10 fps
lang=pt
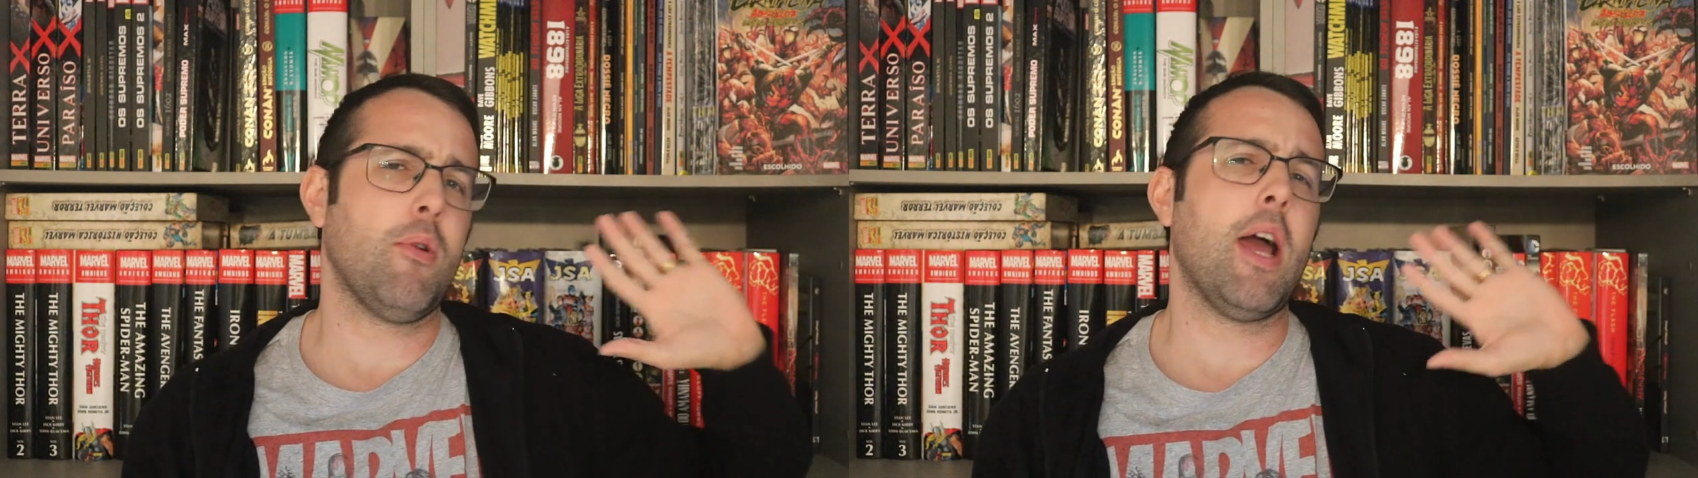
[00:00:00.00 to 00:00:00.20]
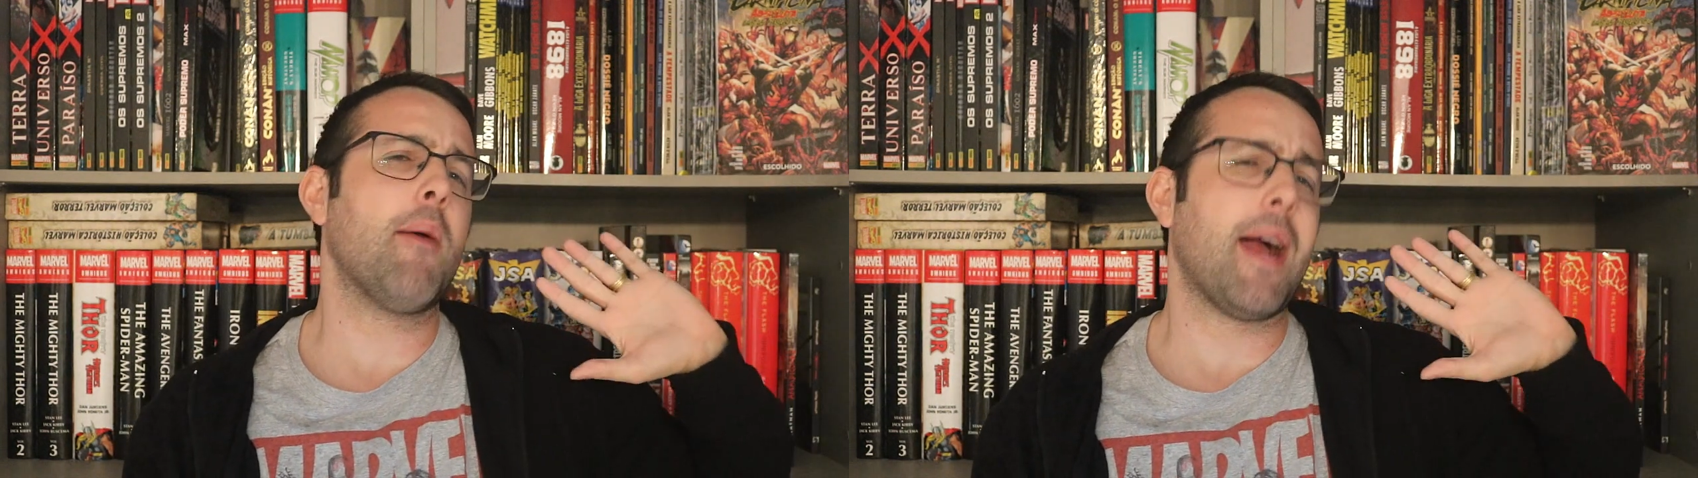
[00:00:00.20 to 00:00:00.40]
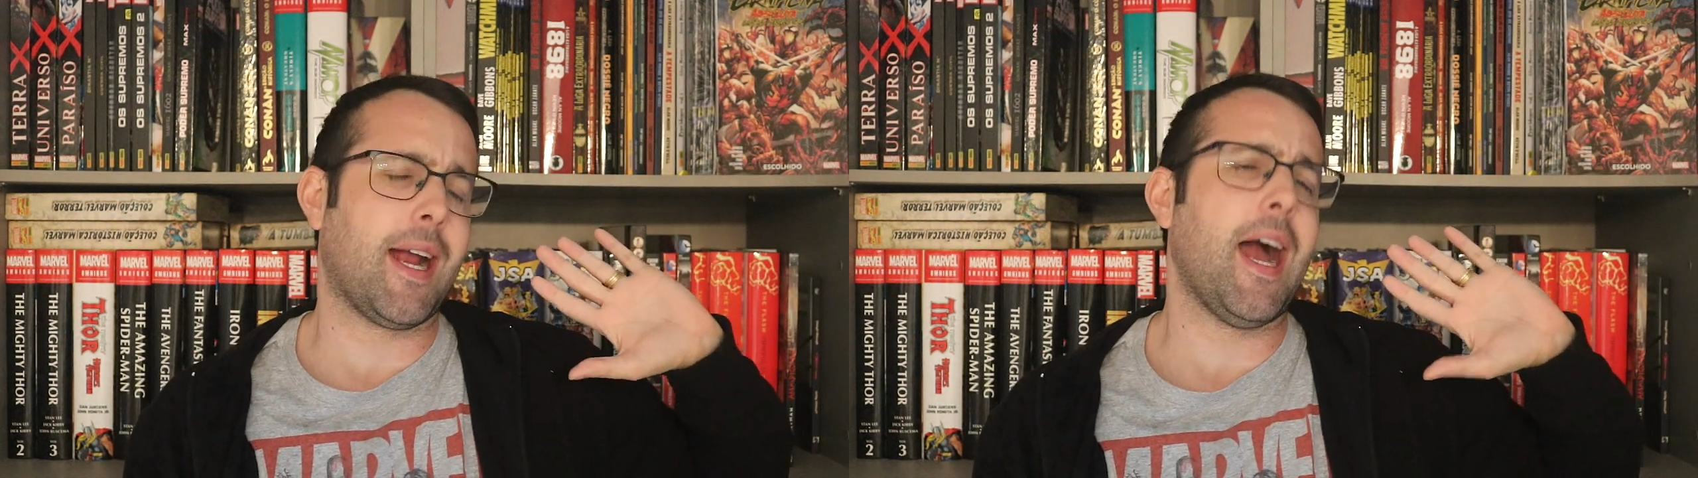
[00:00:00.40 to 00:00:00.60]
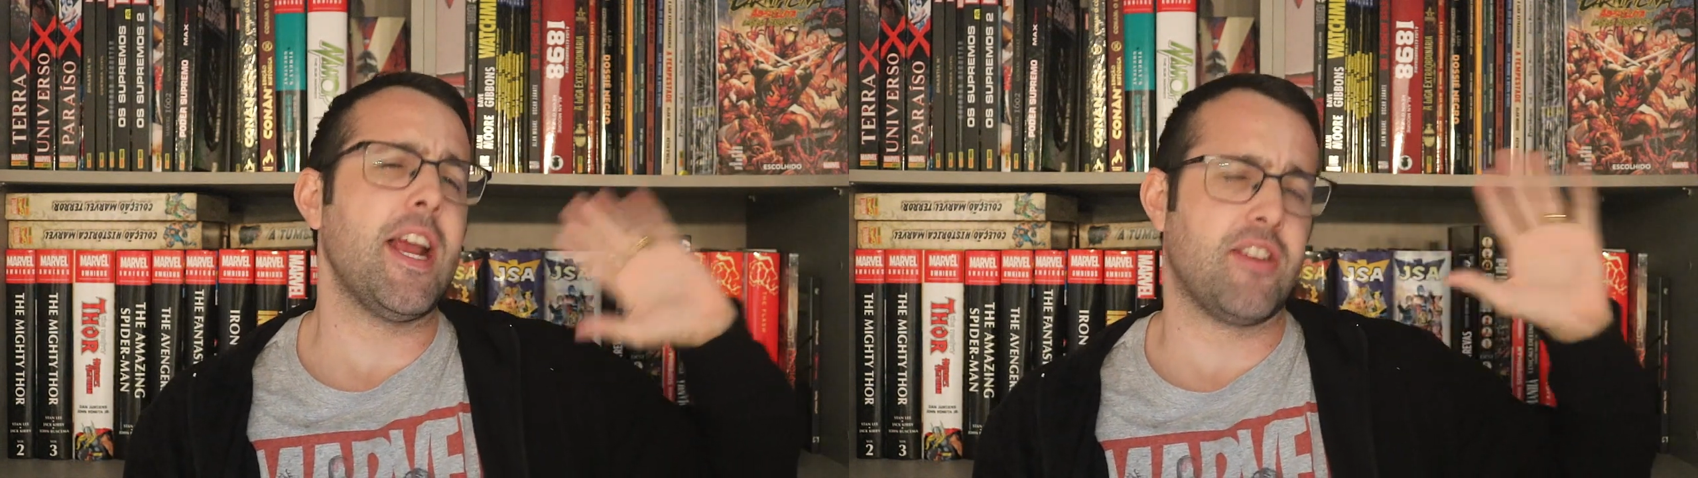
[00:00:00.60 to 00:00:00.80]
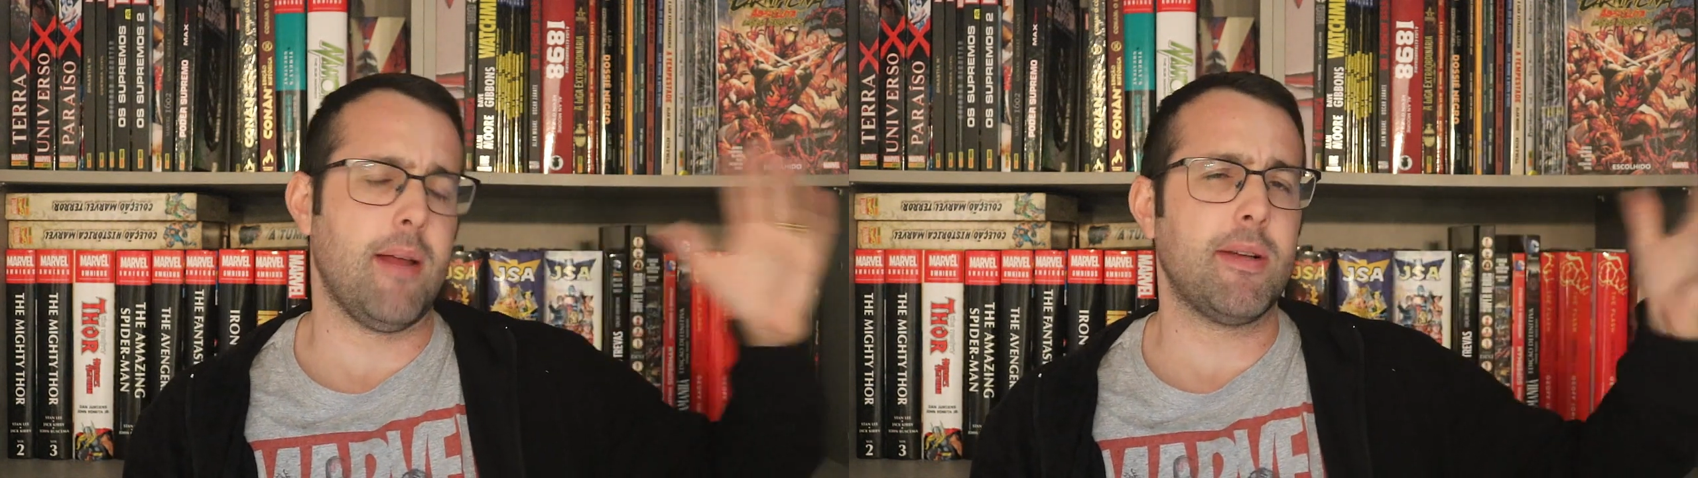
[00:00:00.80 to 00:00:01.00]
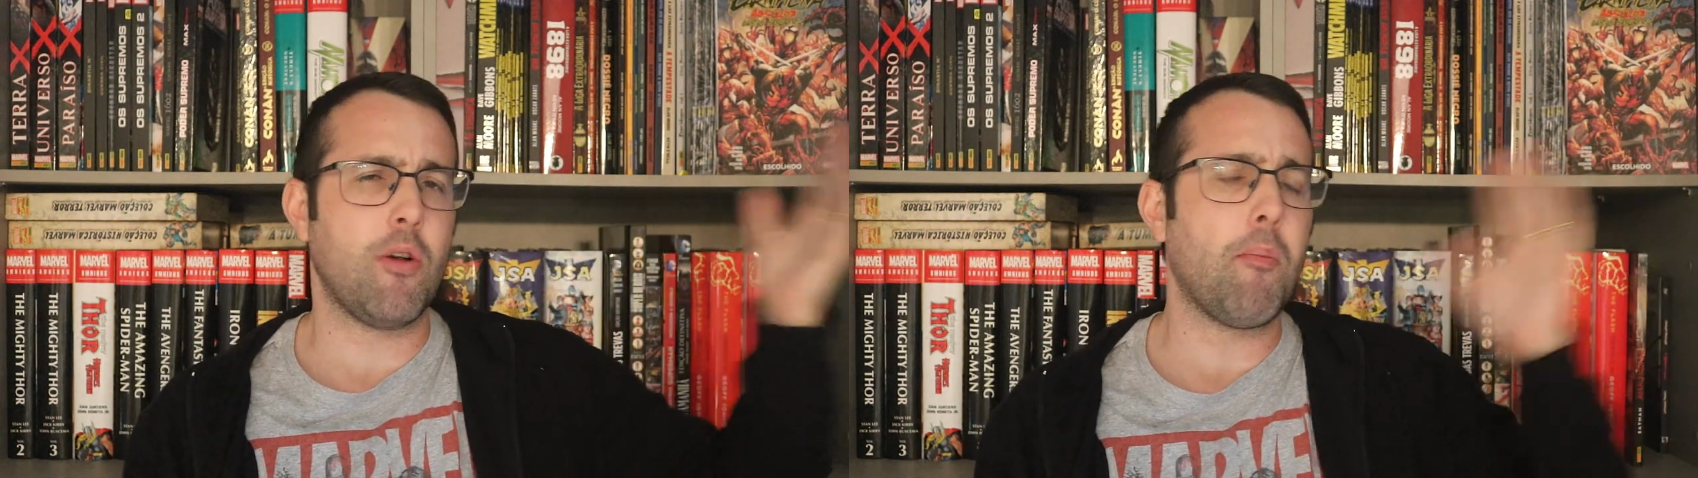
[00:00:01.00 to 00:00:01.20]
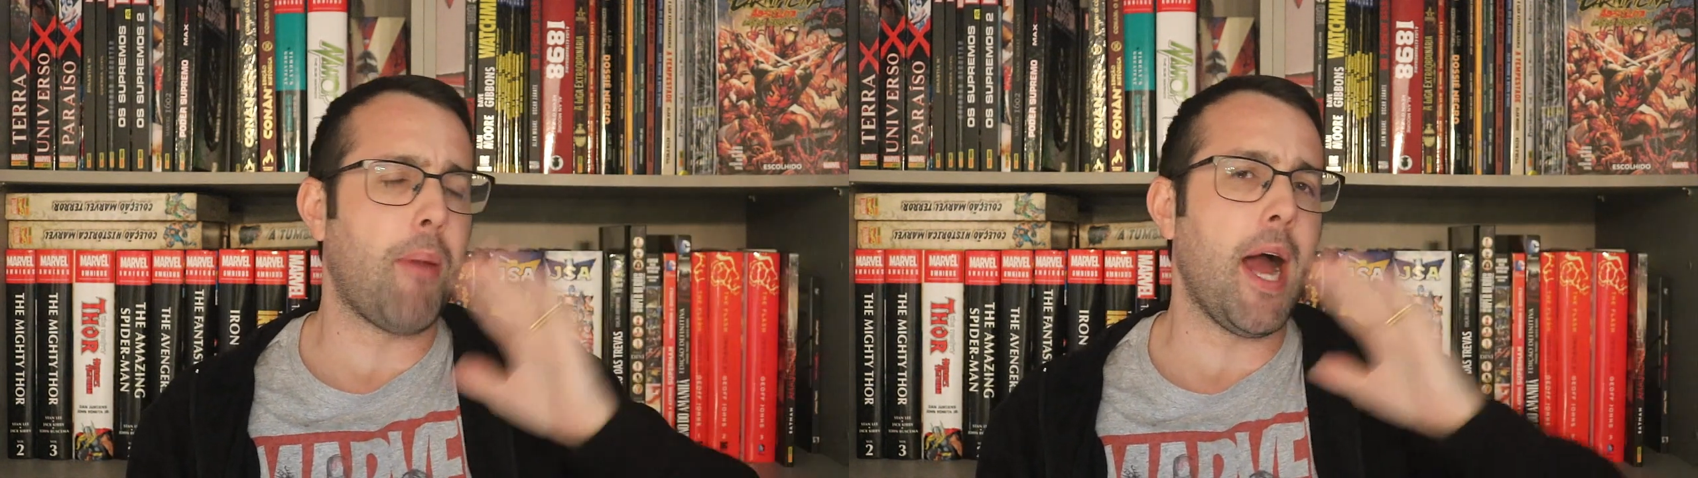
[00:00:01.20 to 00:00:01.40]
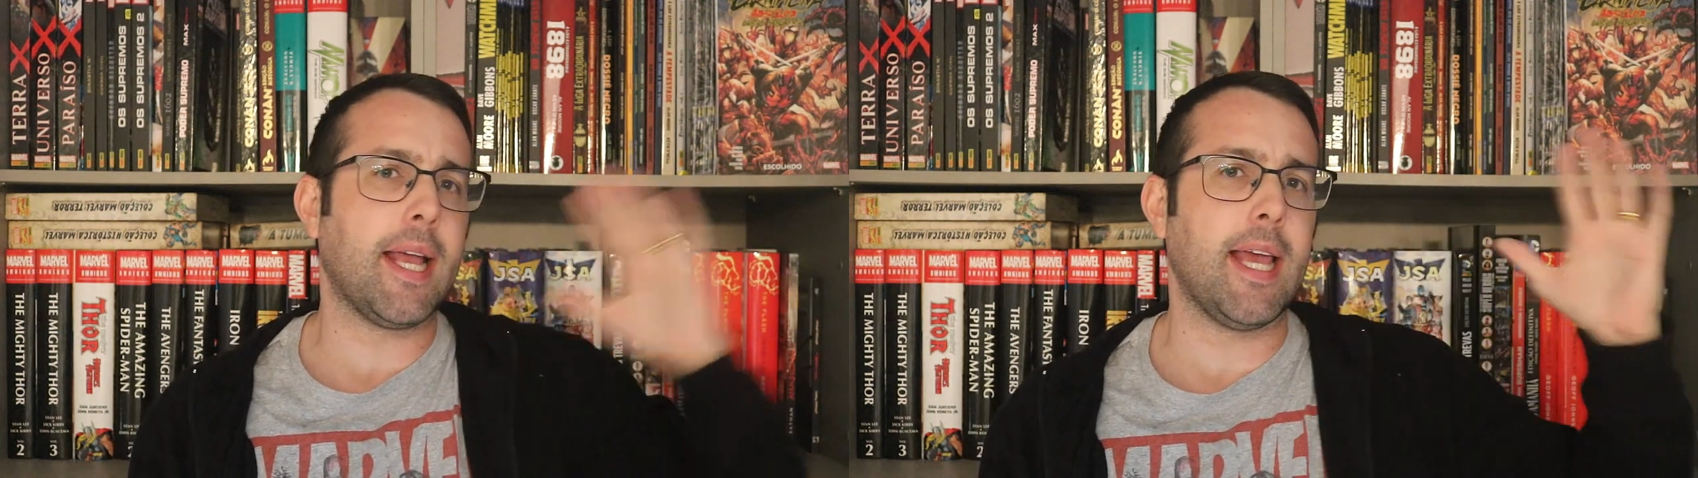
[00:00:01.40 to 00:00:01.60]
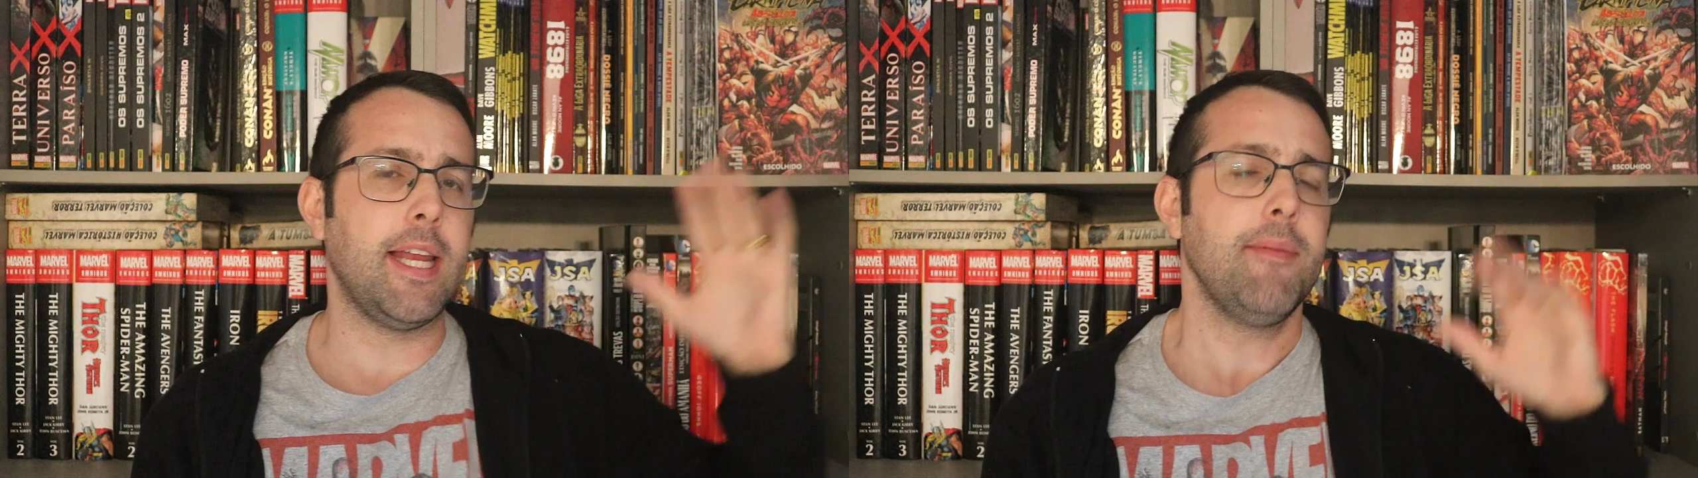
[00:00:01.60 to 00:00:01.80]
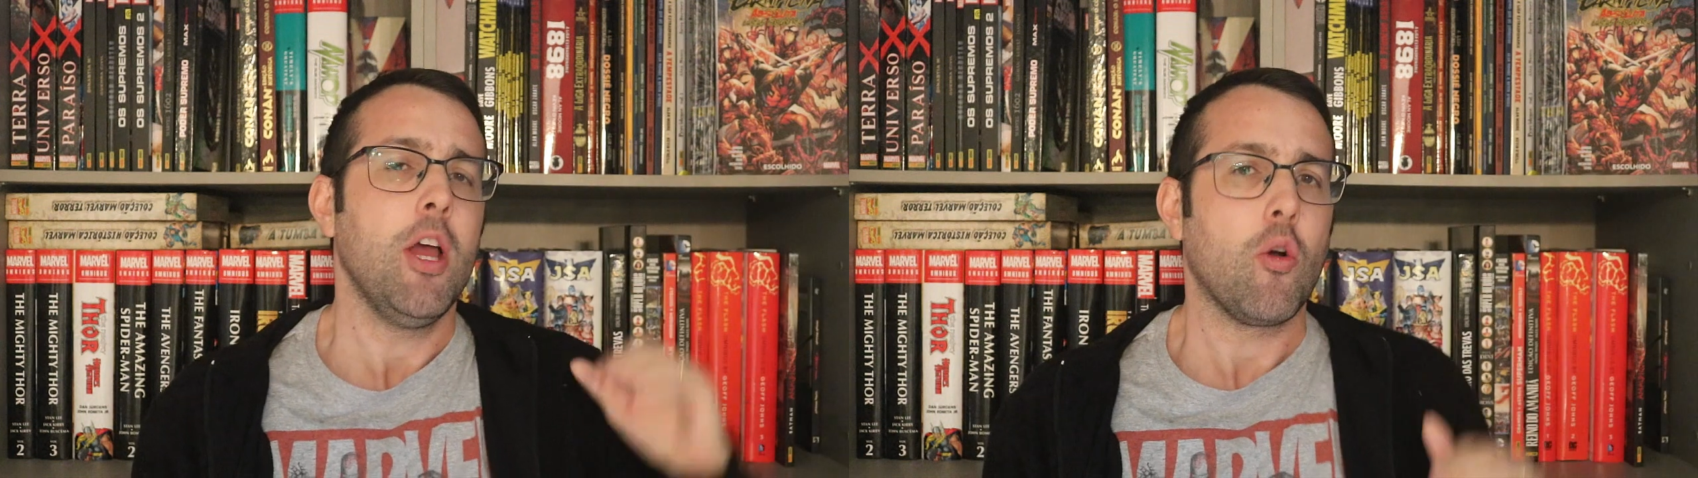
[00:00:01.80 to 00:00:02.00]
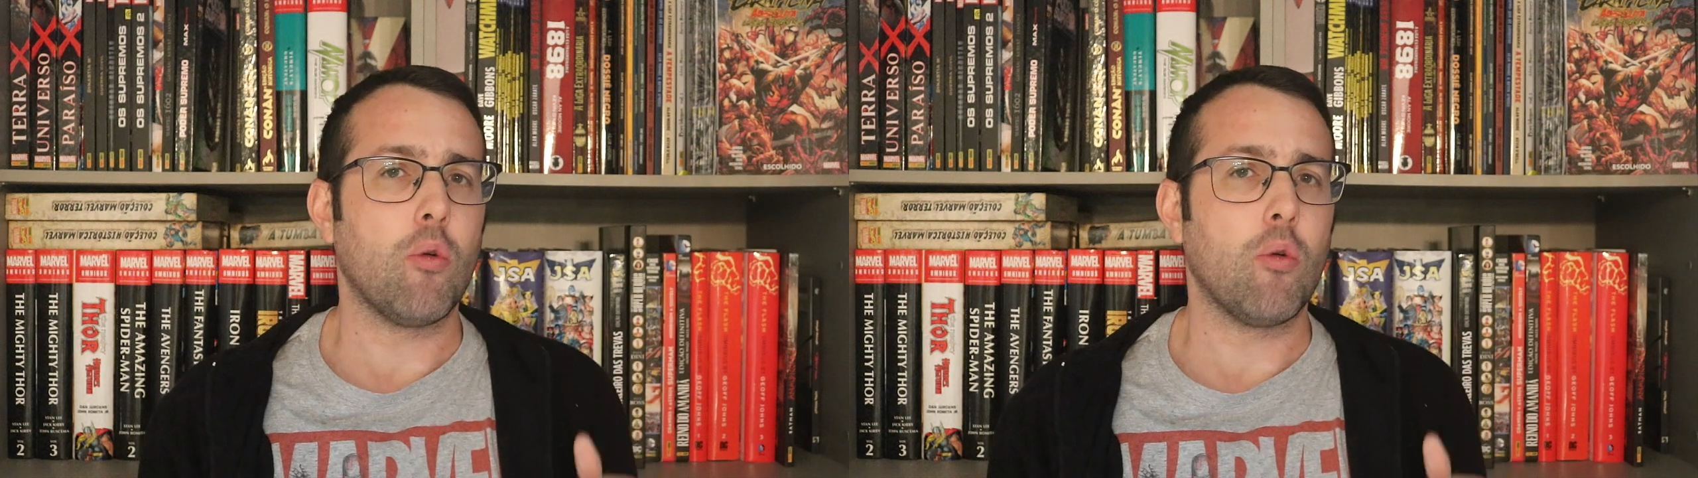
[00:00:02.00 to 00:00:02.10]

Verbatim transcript: não é uma caixa, né? Mas é um pack ali